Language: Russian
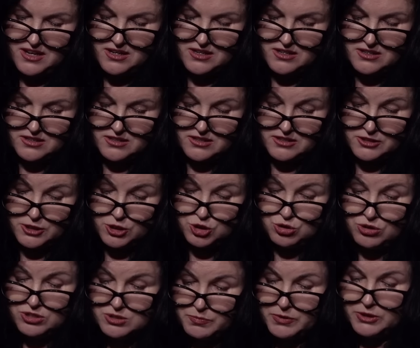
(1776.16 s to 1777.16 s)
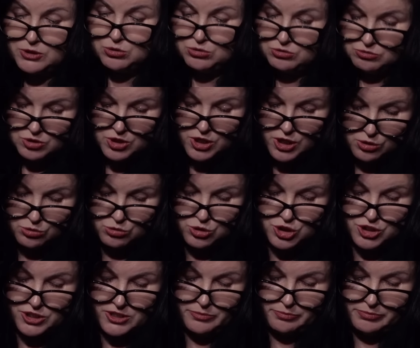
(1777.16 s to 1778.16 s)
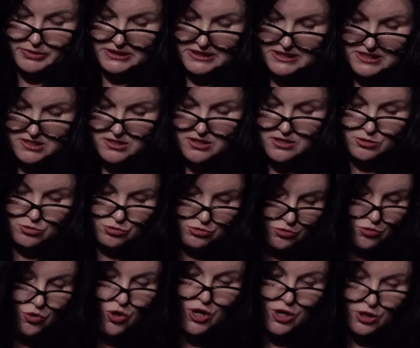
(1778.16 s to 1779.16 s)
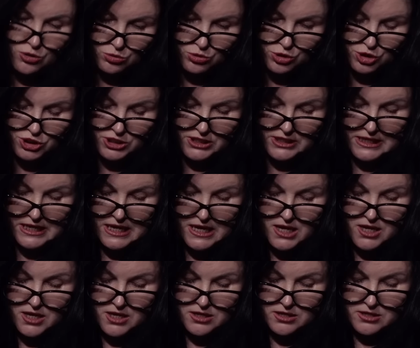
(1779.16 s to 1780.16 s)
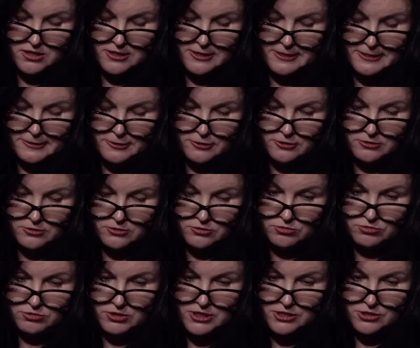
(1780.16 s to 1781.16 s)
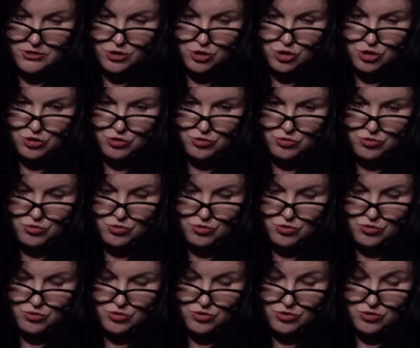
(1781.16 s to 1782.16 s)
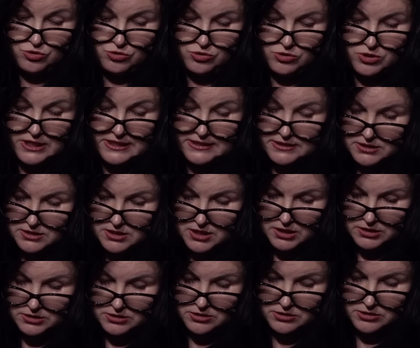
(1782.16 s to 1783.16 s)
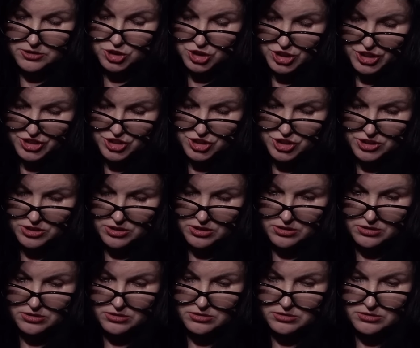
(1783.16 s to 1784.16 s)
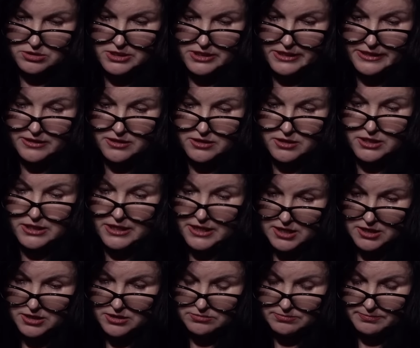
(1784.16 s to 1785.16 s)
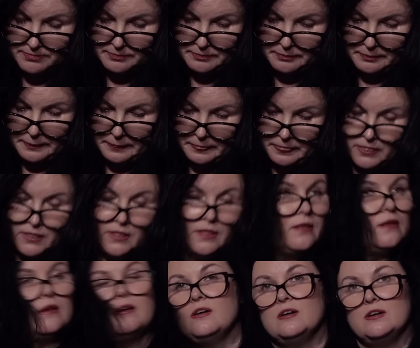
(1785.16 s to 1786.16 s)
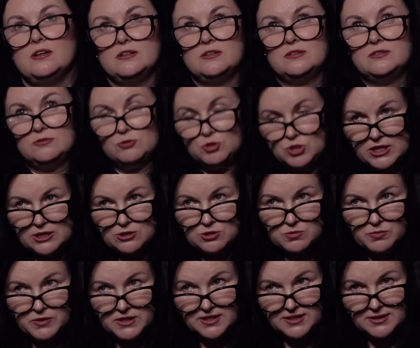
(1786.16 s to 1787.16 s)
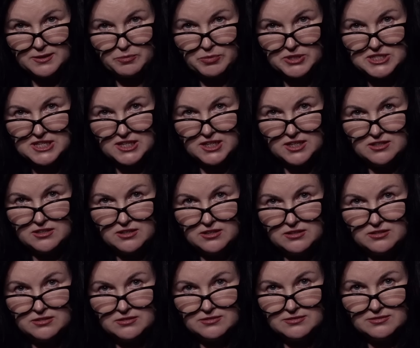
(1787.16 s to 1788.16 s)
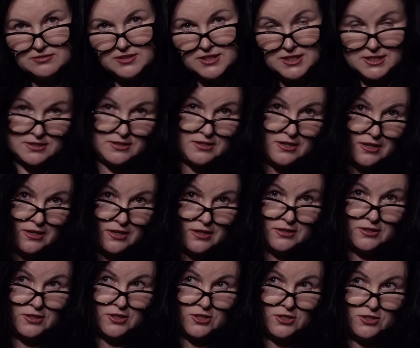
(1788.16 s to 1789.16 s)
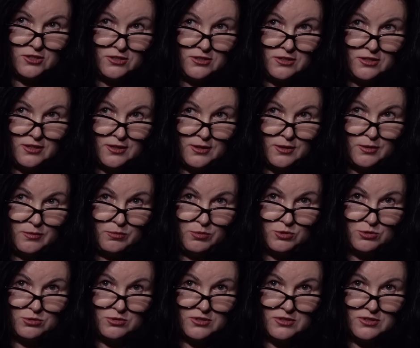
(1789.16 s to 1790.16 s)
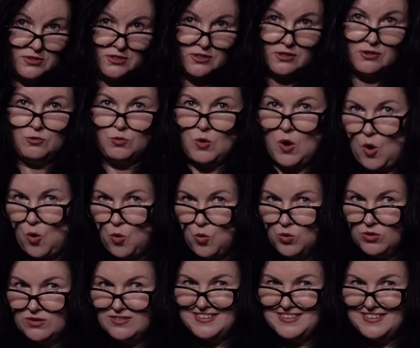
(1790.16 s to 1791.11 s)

А, так что аспект у него хорошие, потенциалы у него хорошие. А, но есть еще кандидат, женщина, Ника Хели. Вот я ее смотрела последней, и когда я открыла, я просто сказала «Вау!»